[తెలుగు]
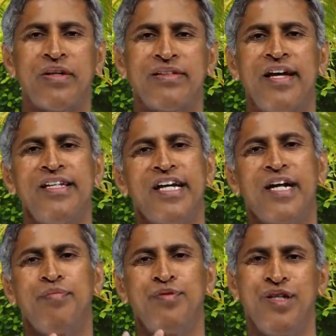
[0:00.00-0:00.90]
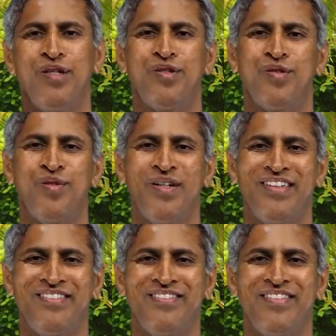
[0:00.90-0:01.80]
ఒక్కసారి చెకప్ చేయించుకోండి
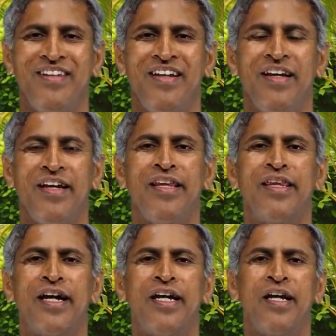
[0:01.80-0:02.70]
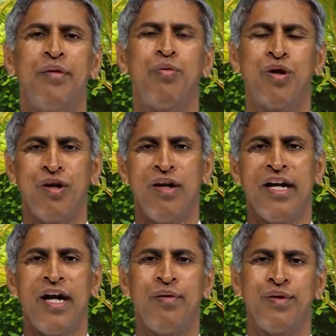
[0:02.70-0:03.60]
ఎందుకంటే బుడగలు
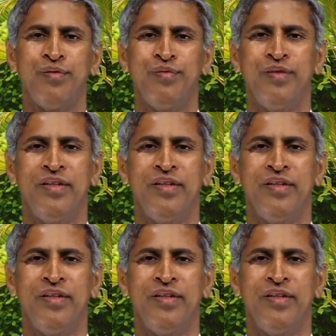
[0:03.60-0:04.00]
రావటం